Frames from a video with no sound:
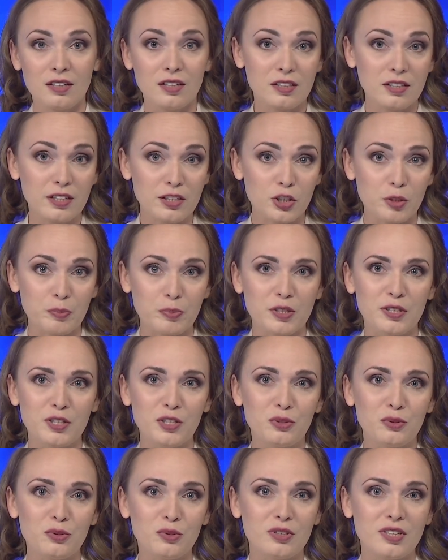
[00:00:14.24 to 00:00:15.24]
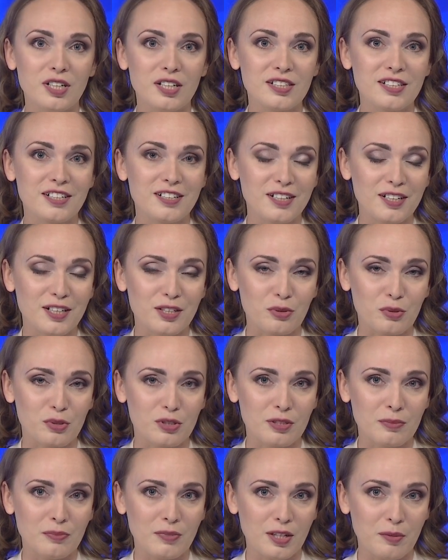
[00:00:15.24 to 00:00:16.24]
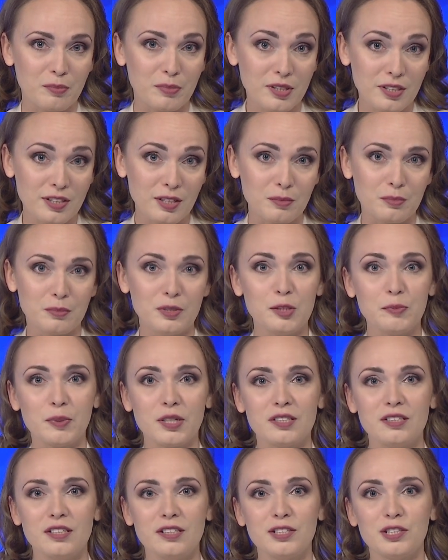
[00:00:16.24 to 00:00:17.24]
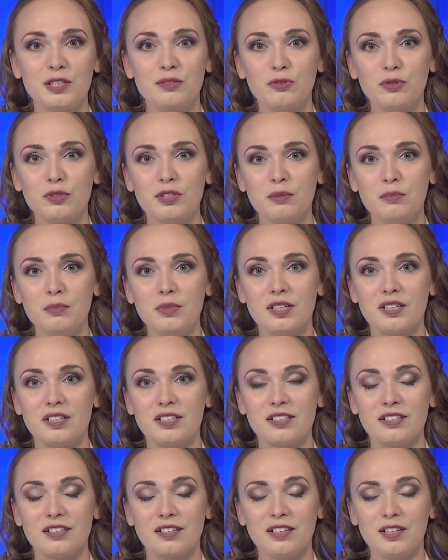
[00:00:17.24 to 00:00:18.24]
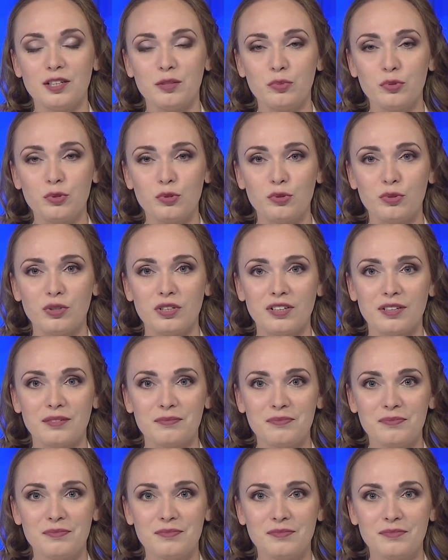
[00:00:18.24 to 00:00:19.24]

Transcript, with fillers: Когда же планируют дать градус? Об этом мы спросили сегодня мэра Сергея Бусурина.